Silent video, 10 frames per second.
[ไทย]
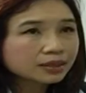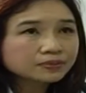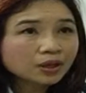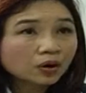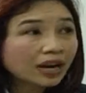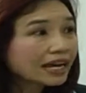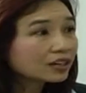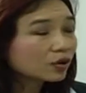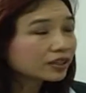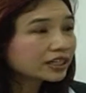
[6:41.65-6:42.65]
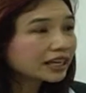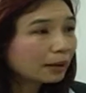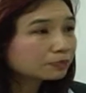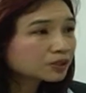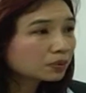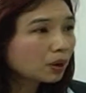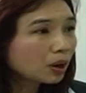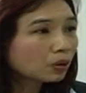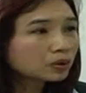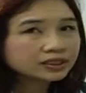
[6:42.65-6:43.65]
บ 12 ล้านคนนี่นับ เฉพาะ
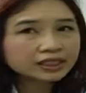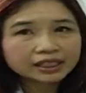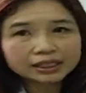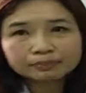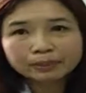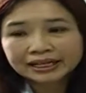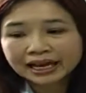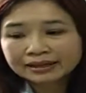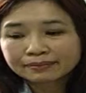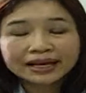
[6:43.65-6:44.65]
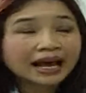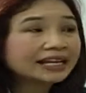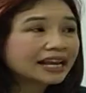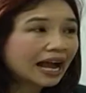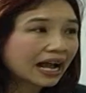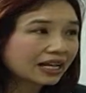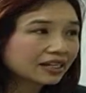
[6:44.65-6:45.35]
คนที่ไปไหนมาไหนได้